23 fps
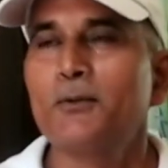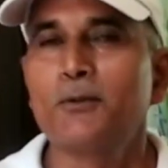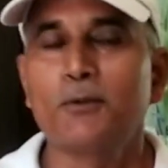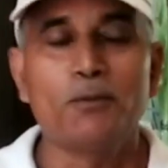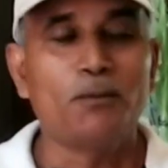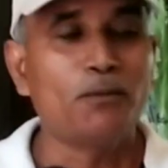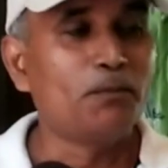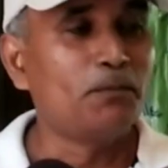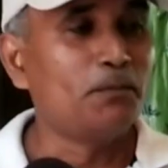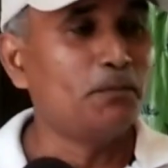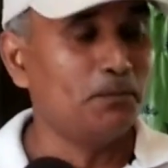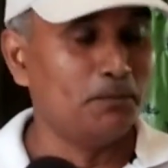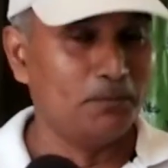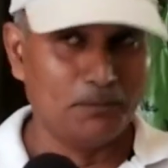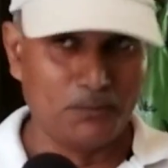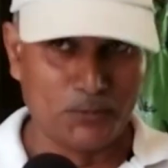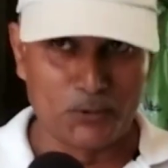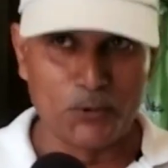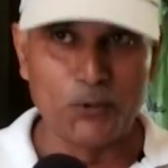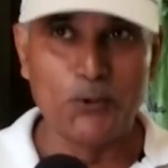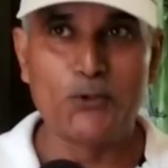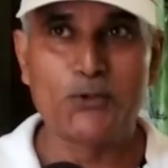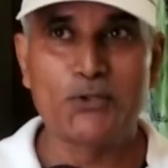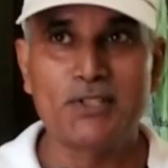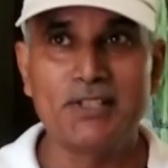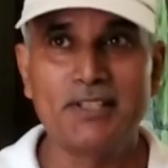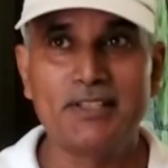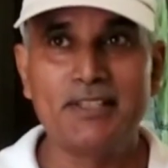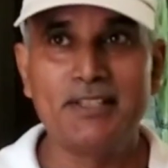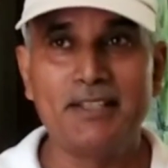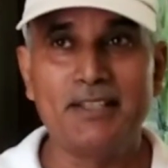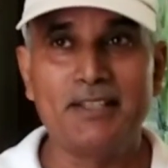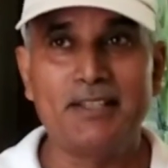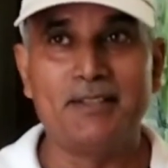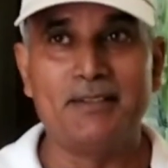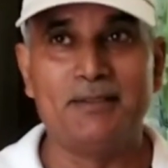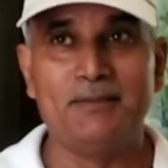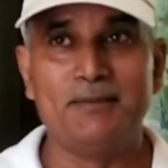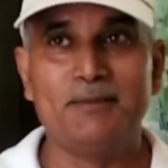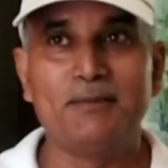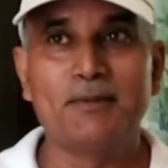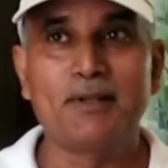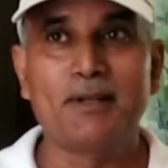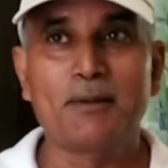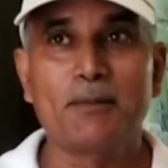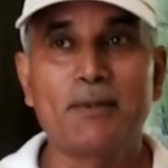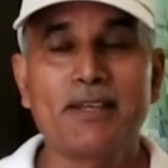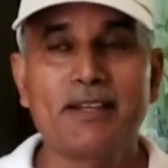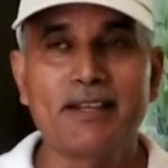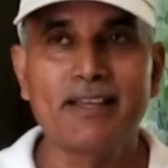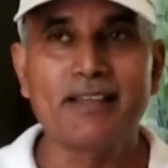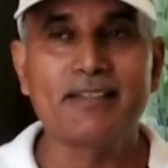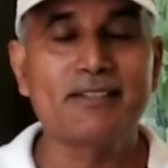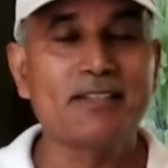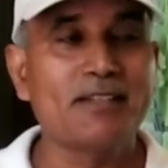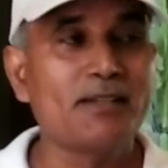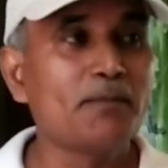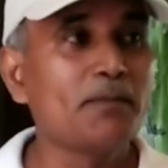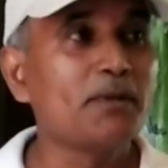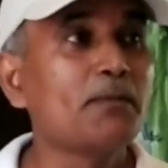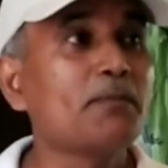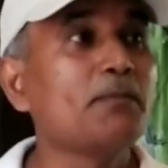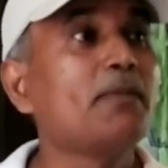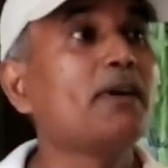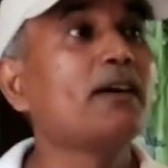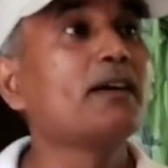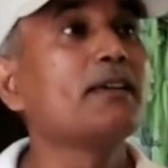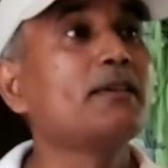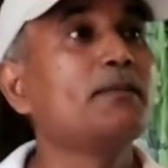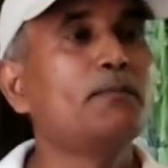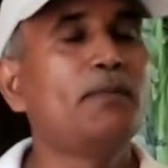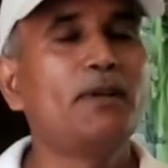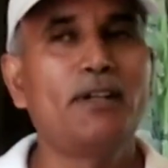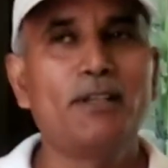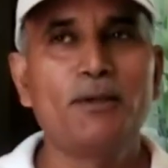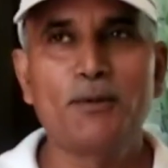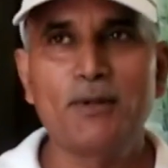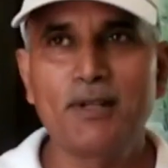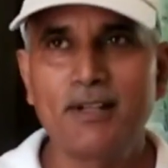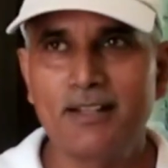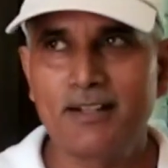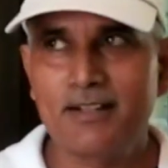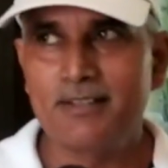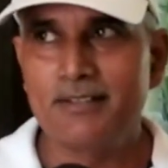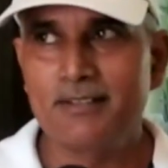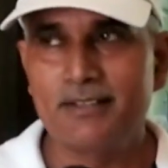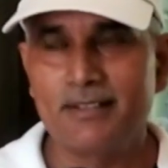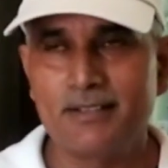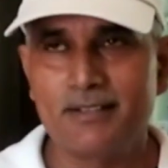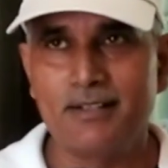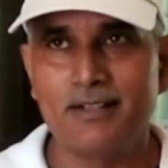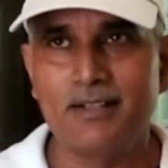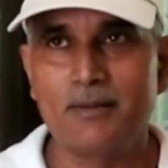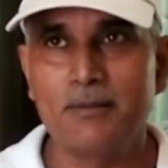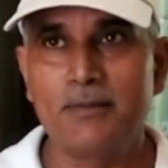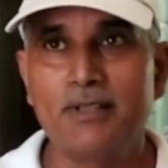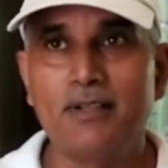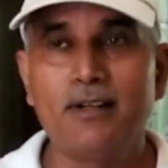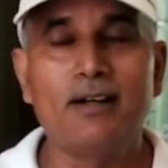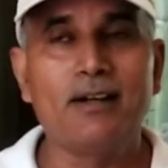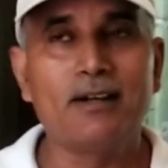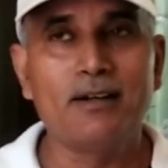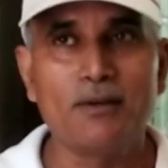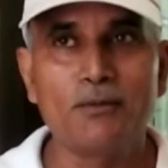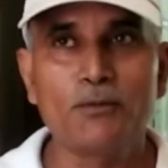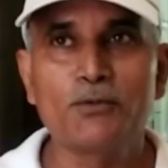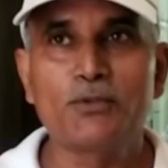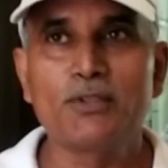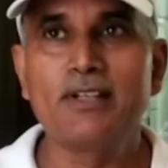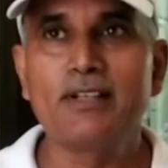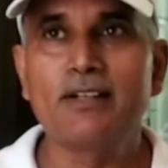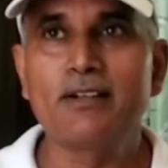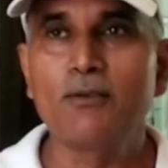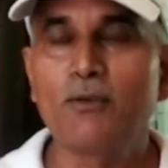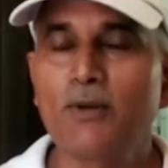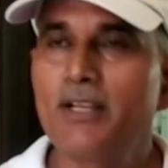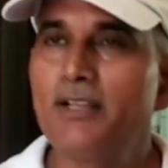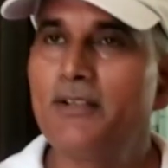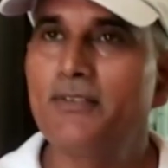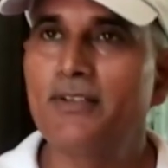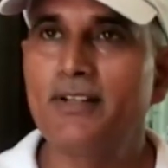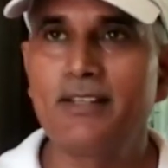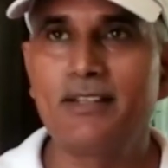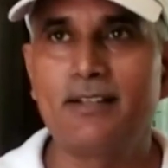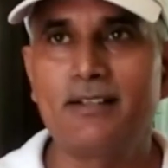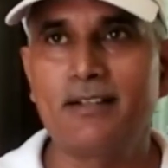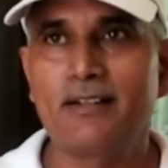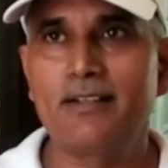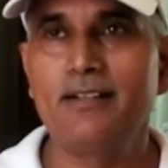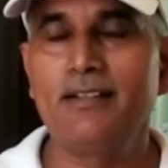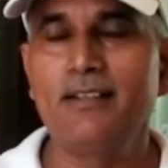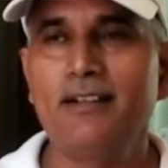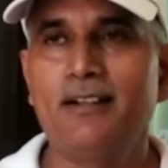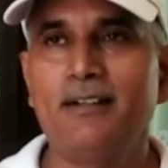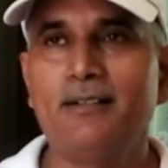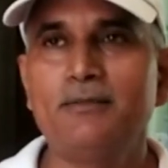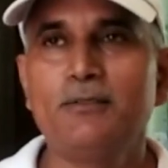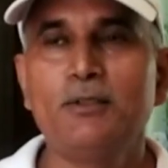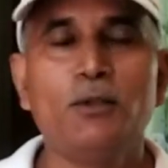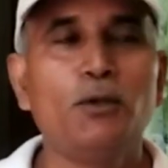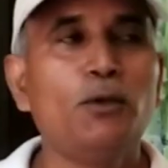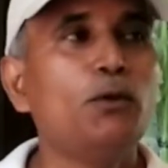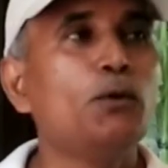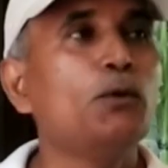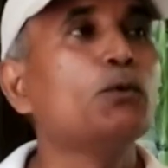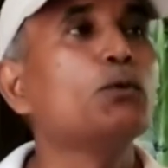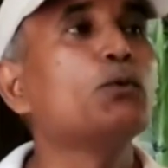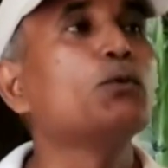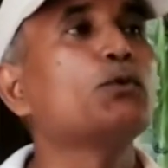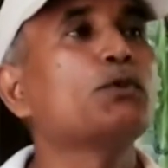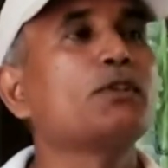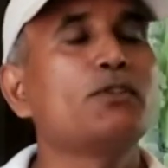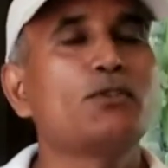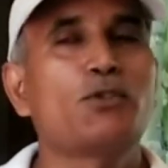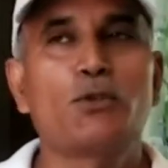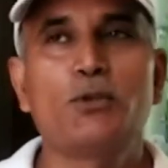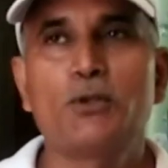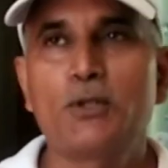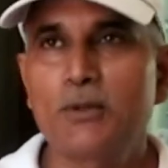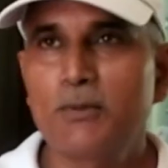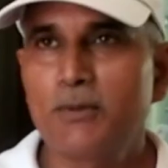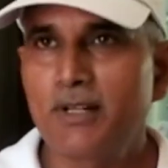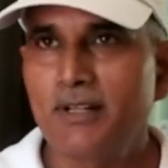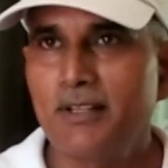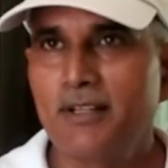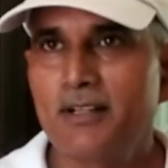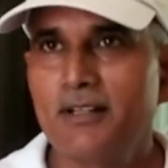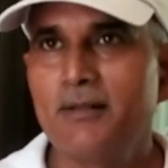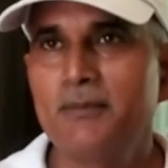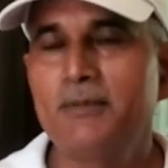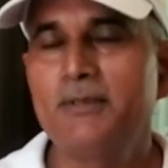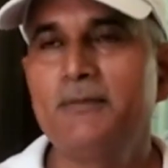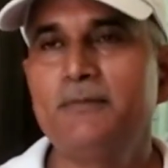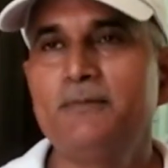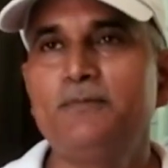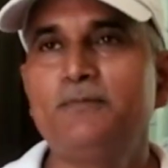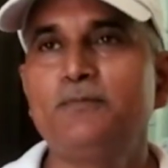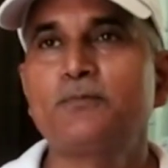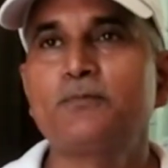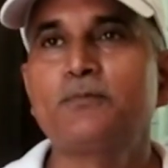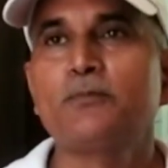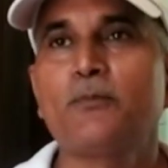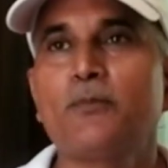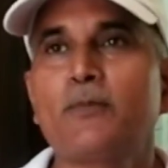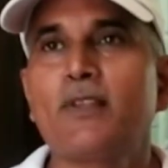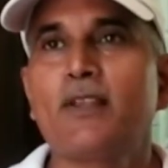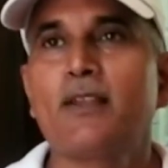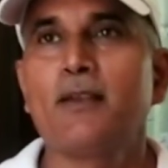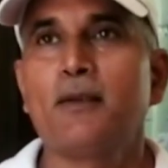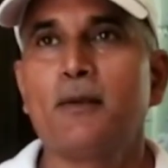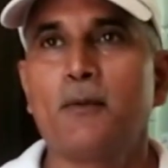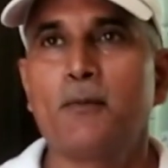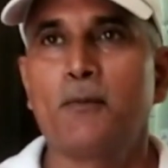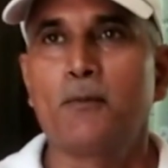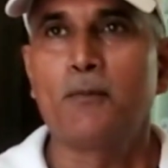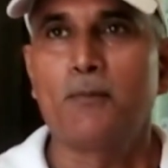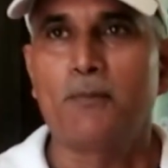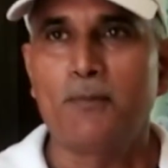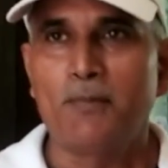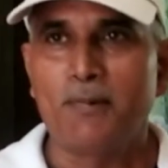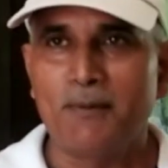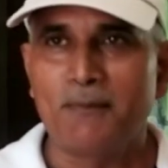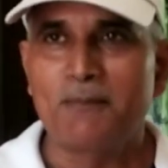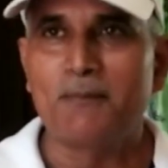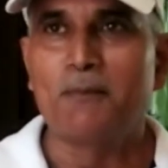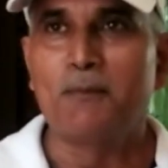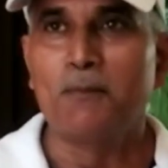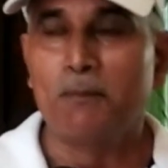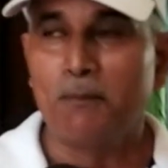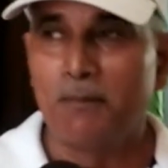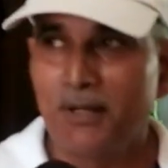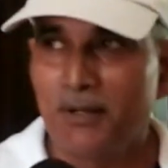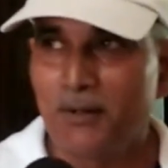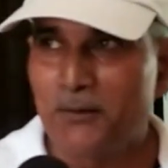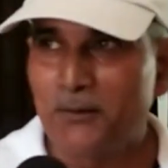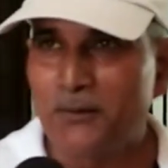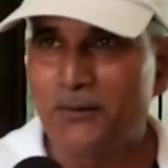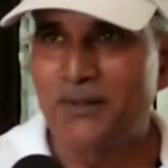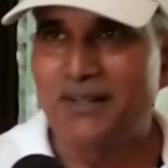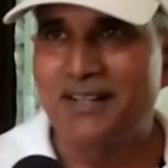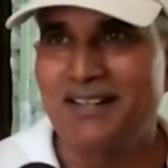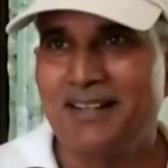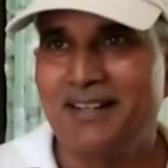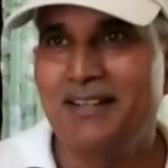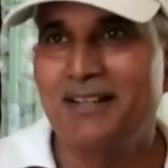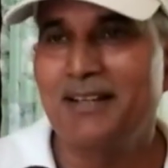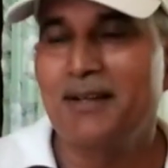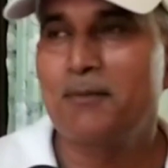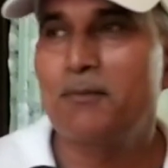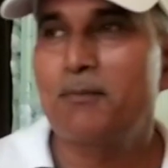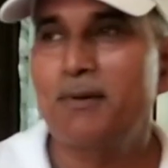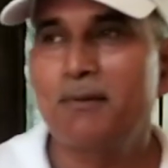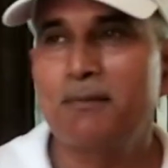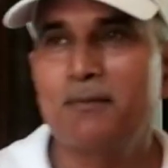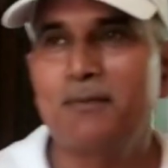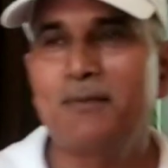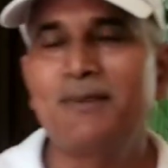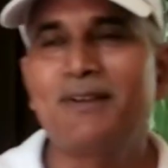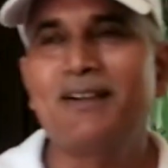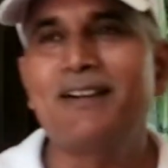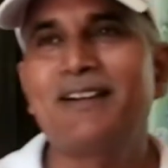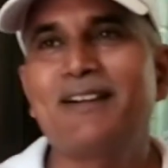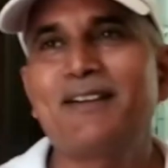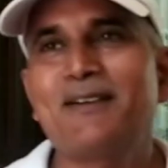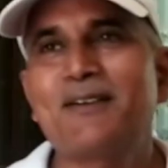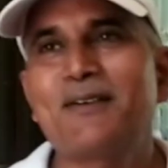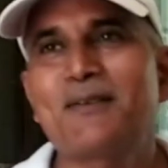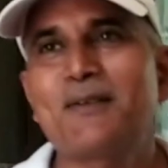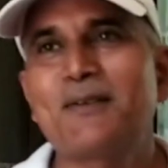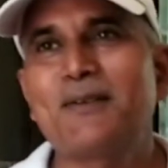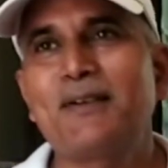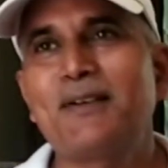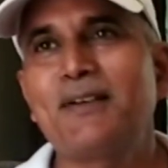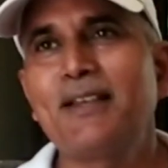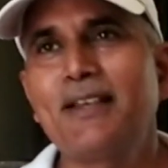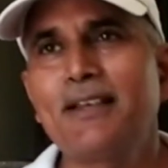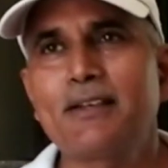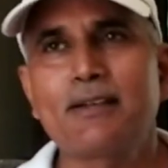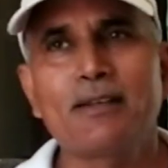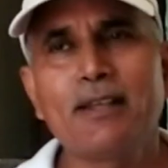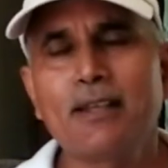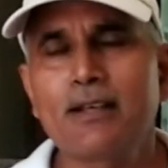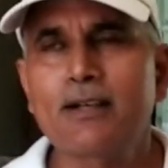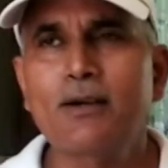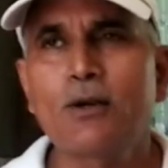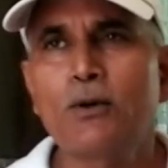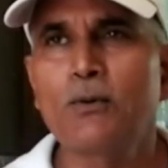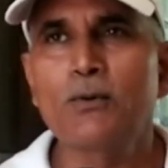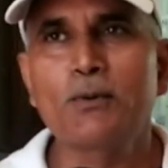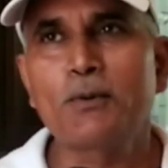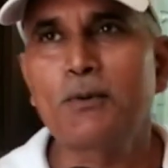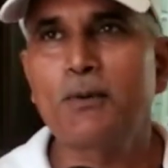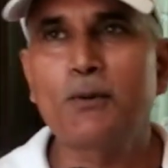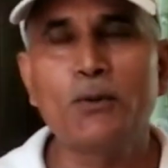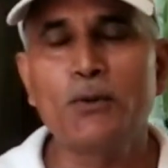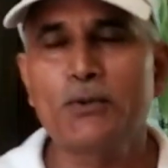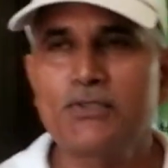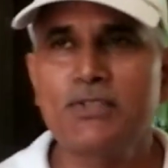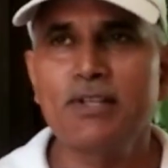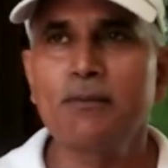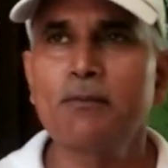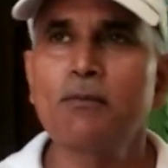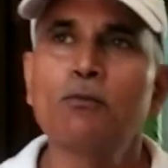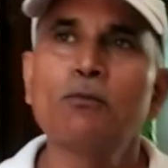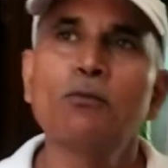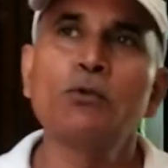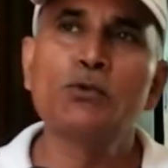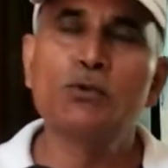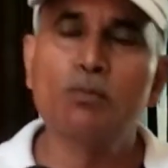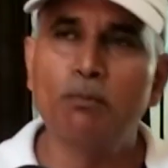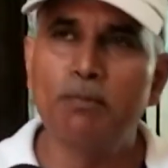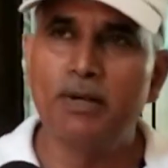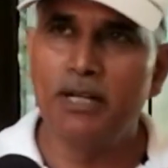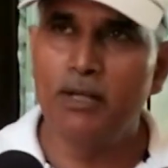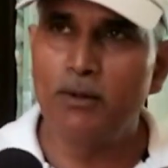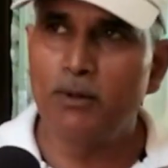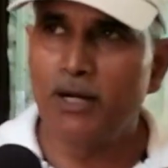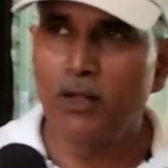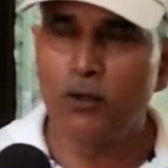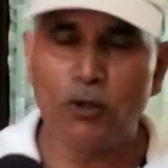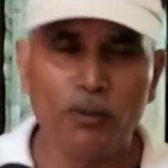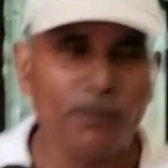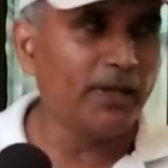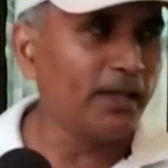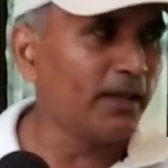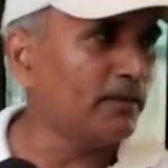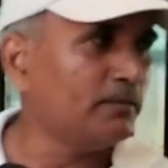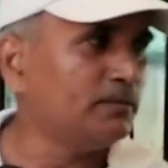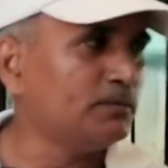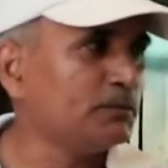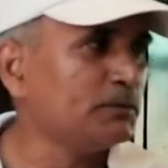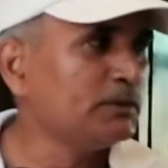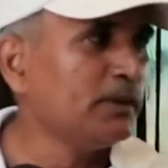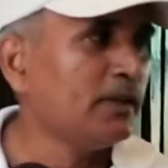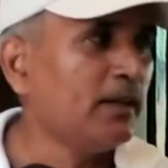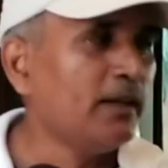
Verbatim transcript: तो सोचते थे अभी कैसे बाकी बड़े वाला का देखा अभी हाँ उसने क्वालिफाई कर लिया तो उसके छोटे वाले का भी ये भी कर गया बिल्कुल कर गया इसको स्पेशल कोचिंग नहीं दिलाई नहीं, नहीं को, कोचिंग उस बड़े वाले को नहीं हाँ,